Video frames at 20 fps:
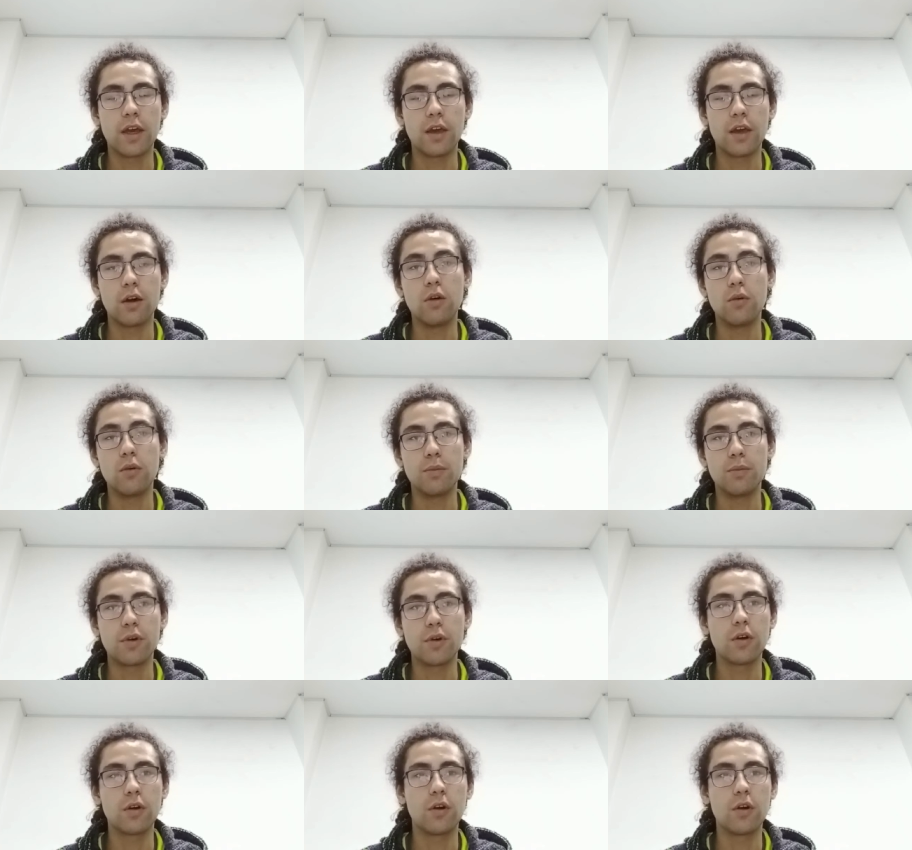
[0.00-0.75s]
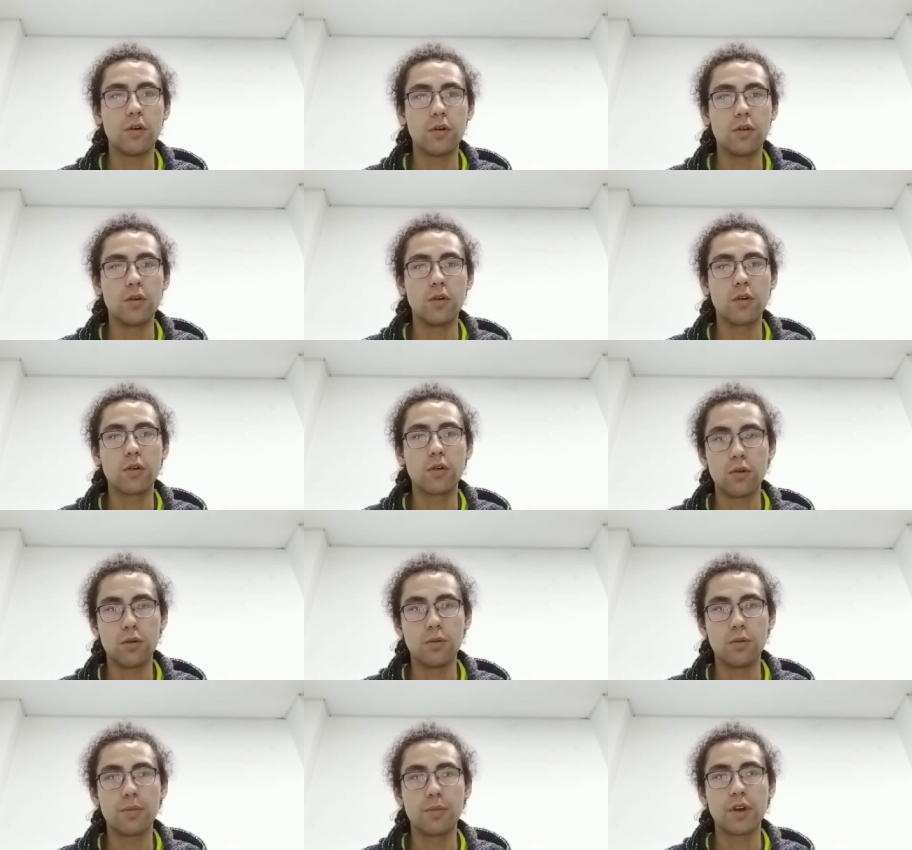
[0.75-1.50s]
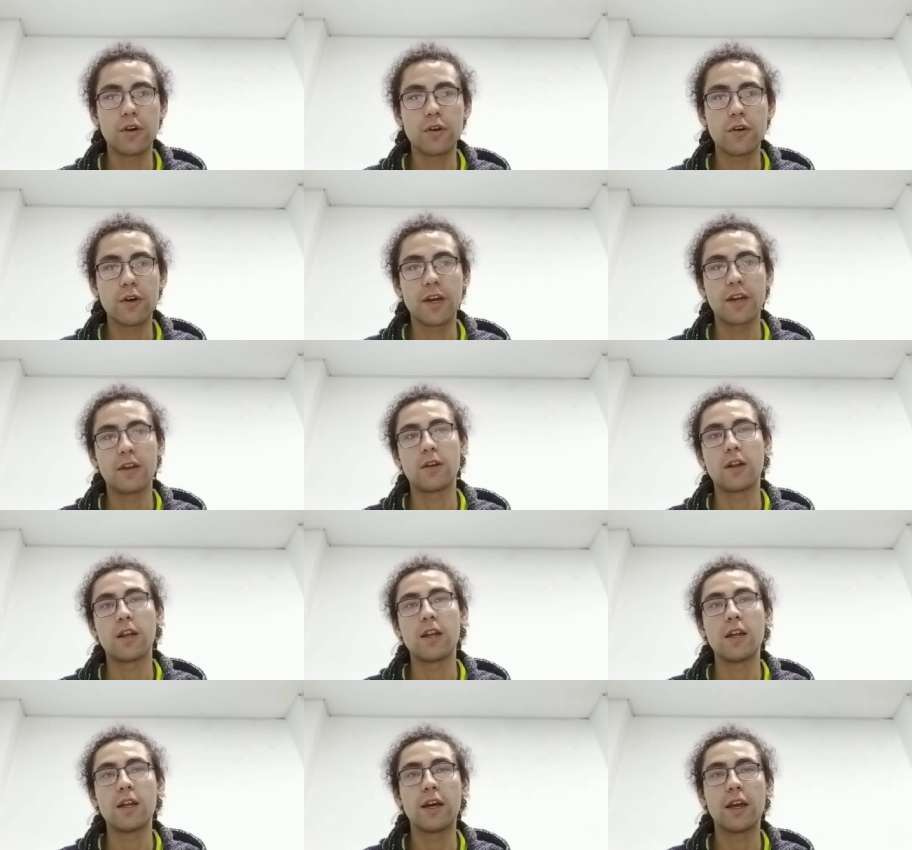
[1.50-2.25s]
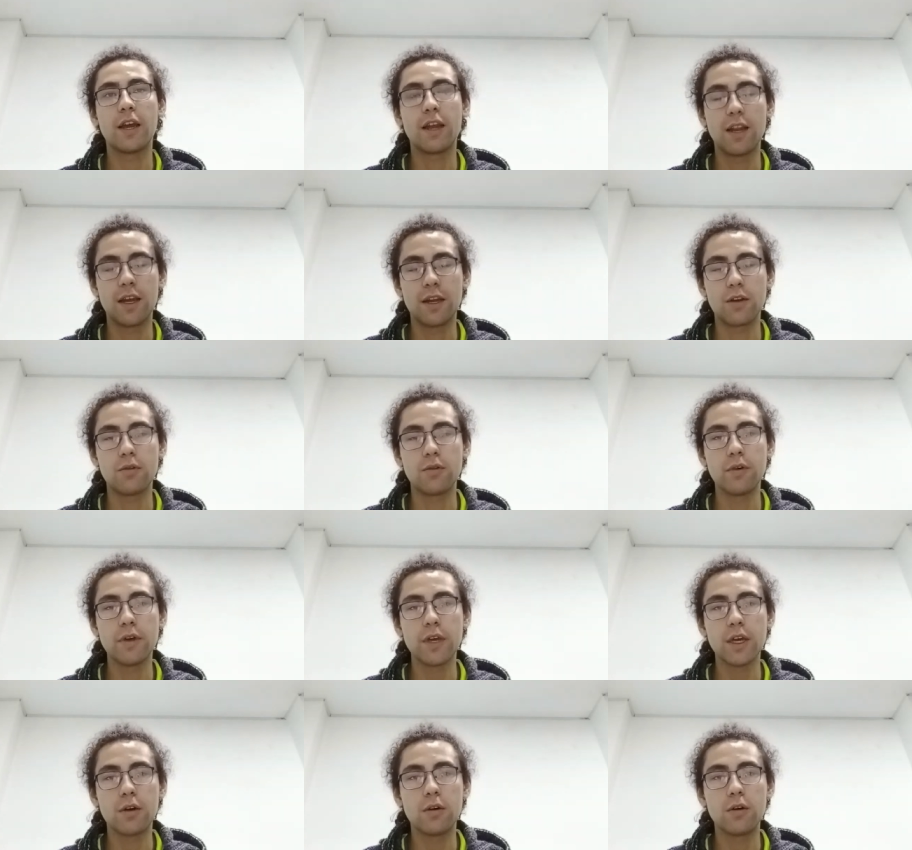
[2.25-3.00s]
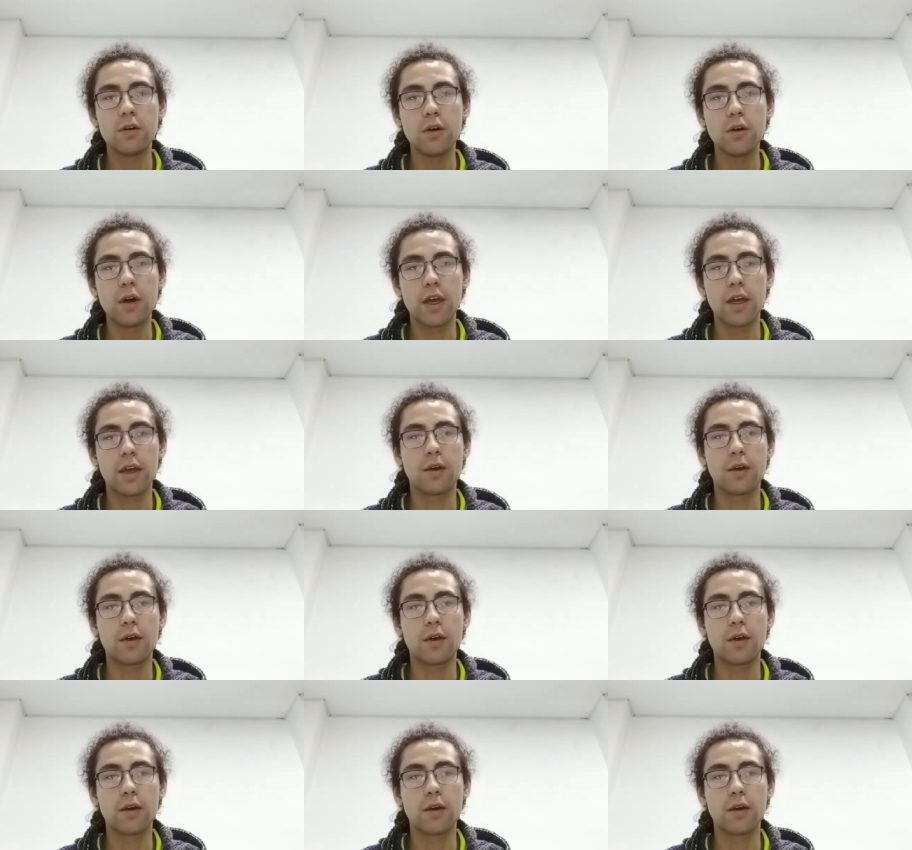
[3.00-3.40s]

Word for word: o, con un proveedor en la, nube o